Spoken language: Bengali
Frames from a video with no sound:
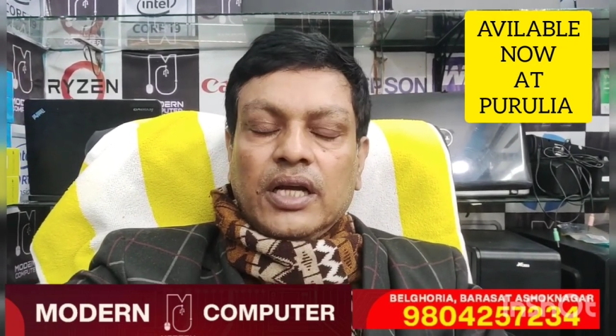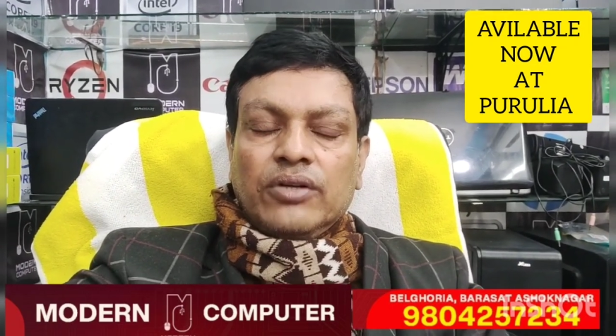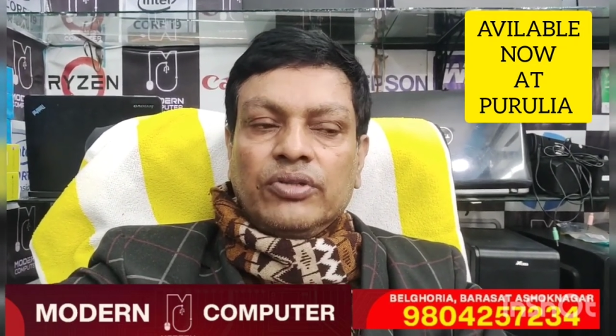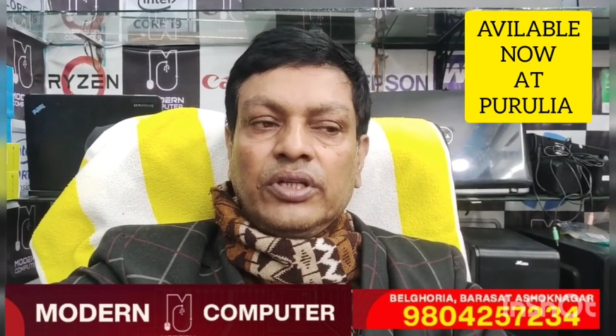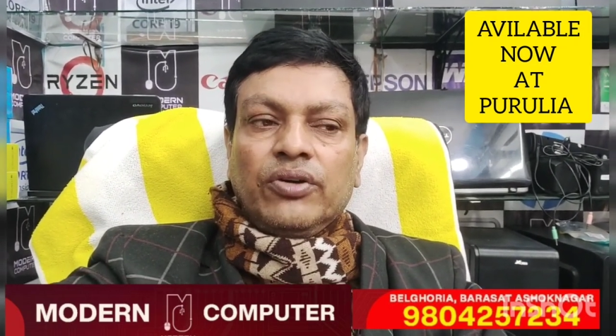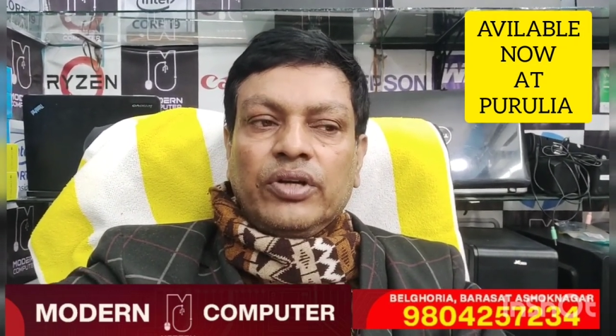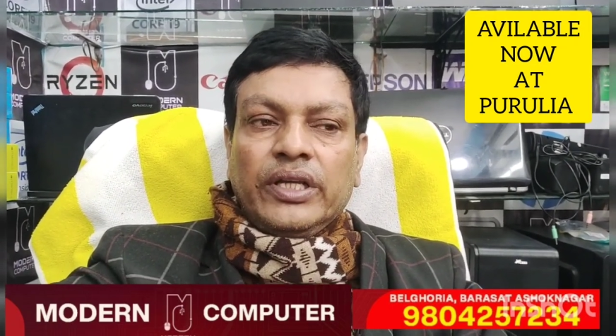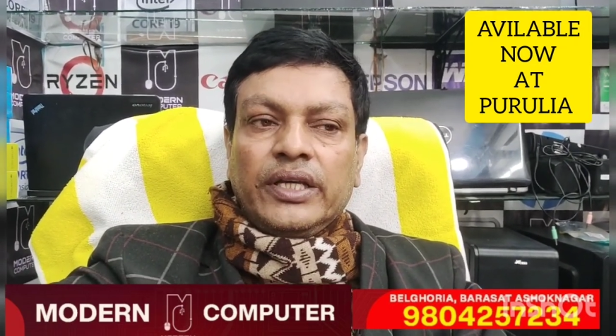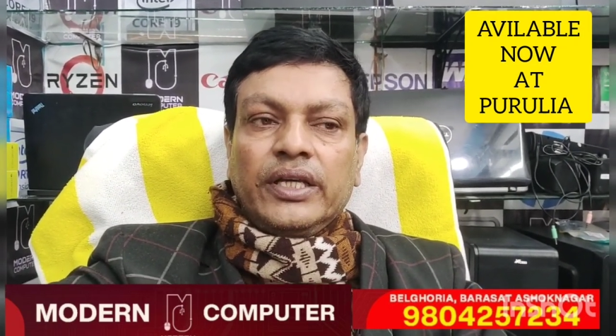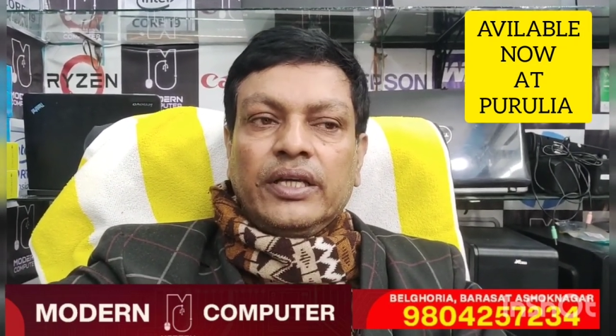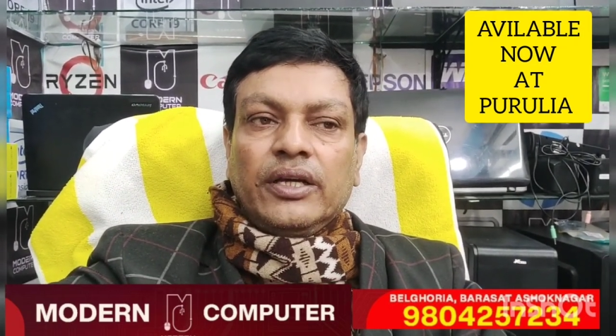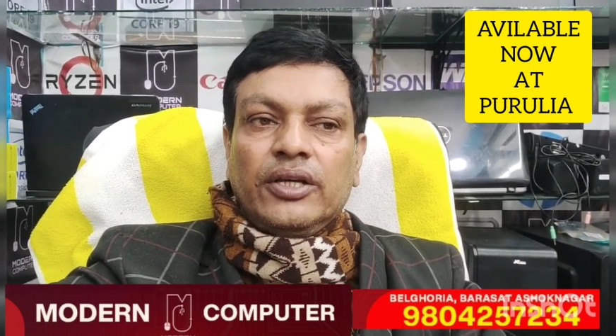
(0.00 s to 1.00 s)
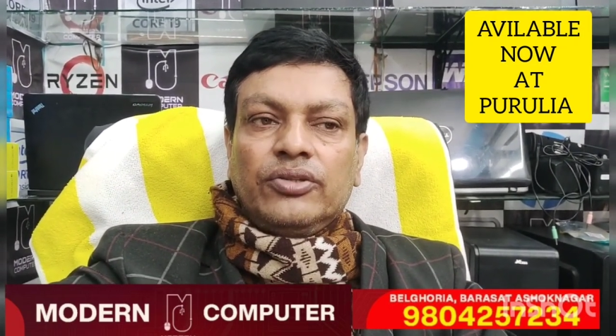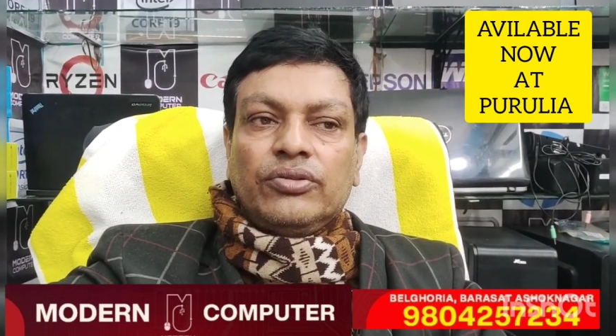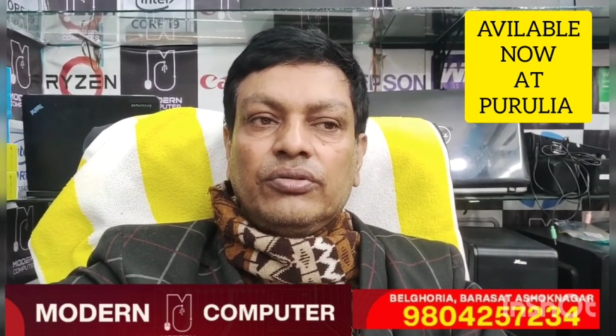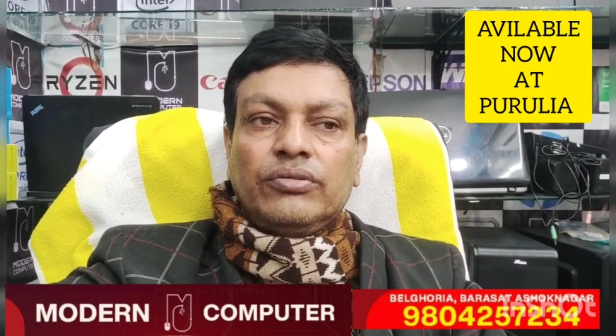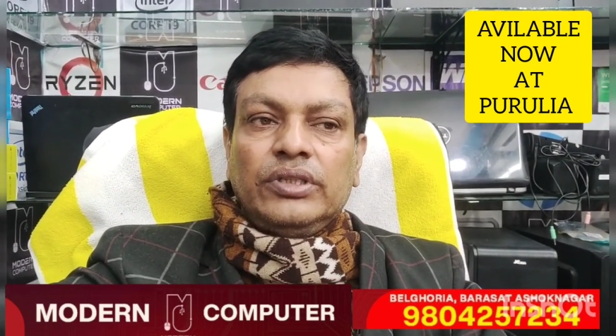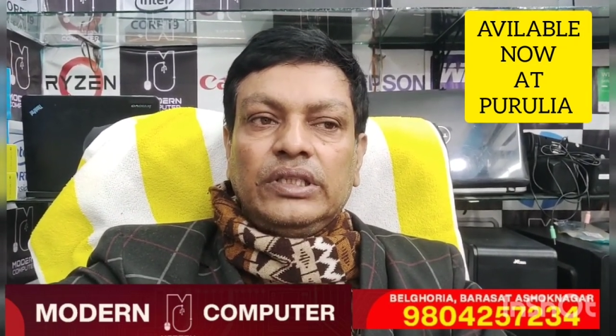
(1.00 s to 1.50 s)
কারণে অনেকে
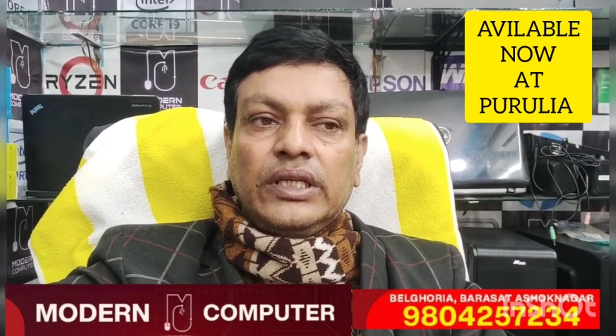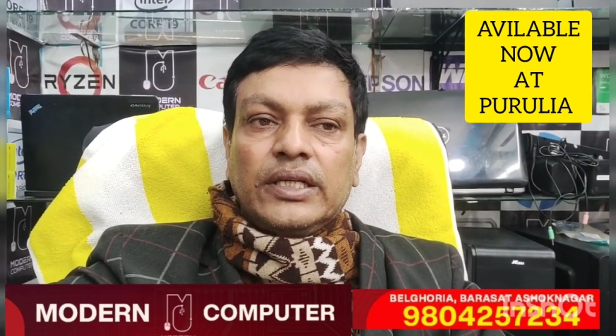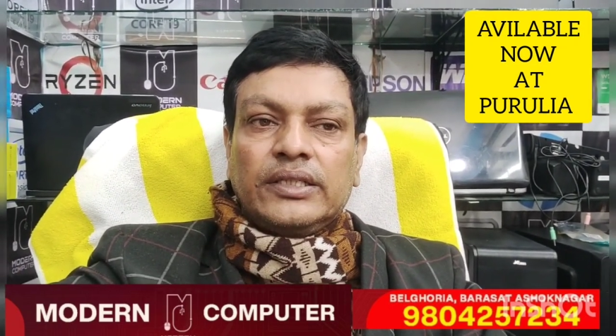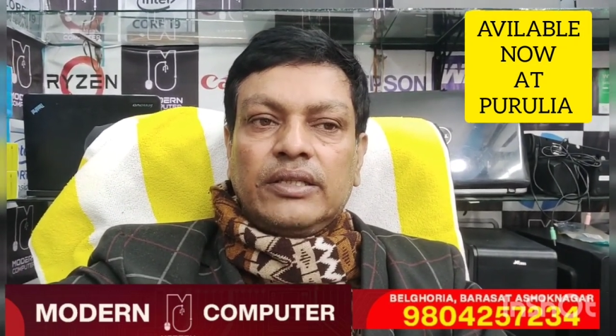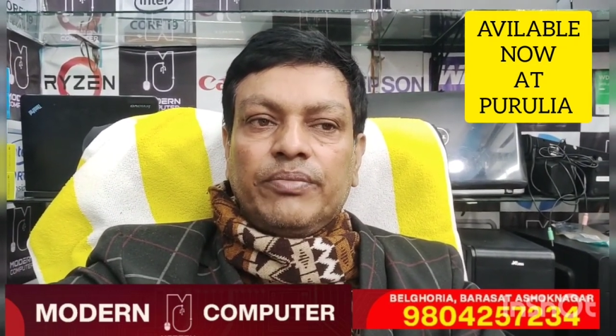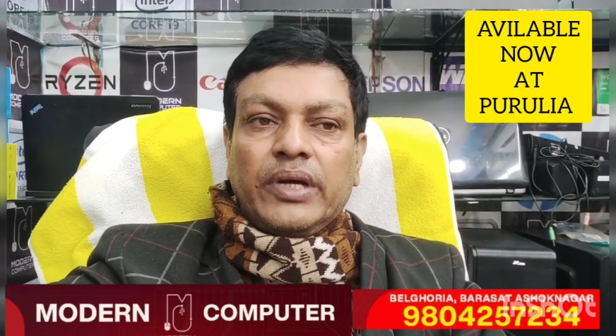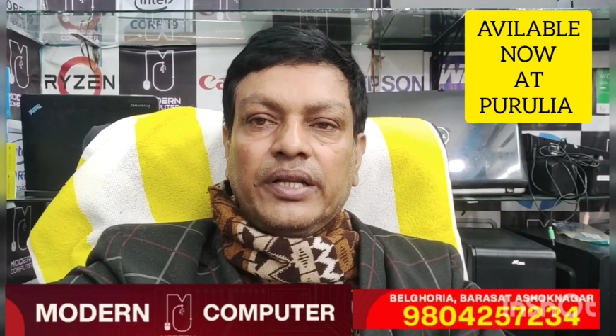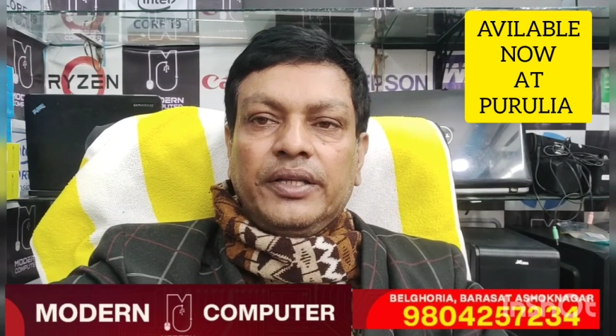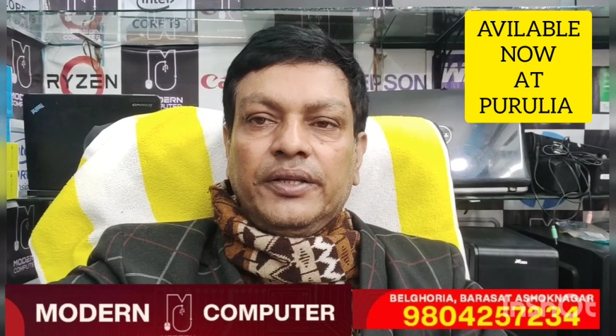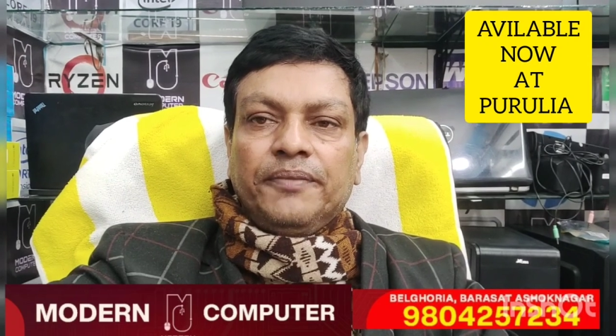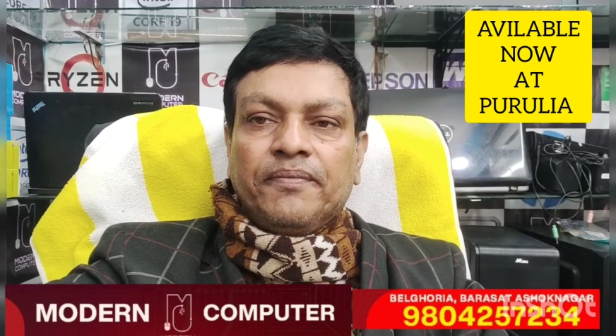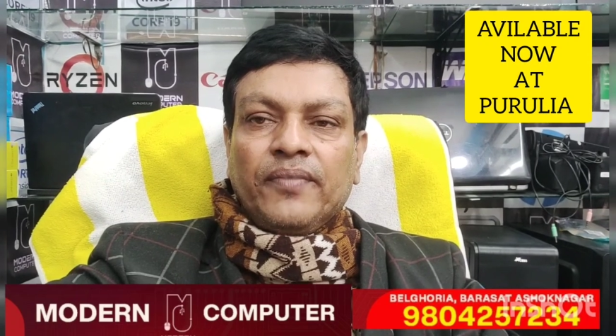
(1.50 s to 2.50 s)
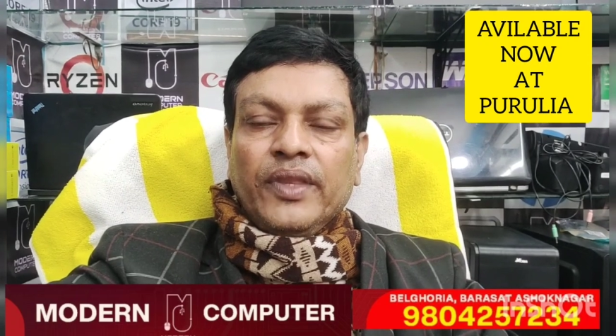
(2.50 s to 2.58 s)
হয়তো নিতে আসতে পারেনি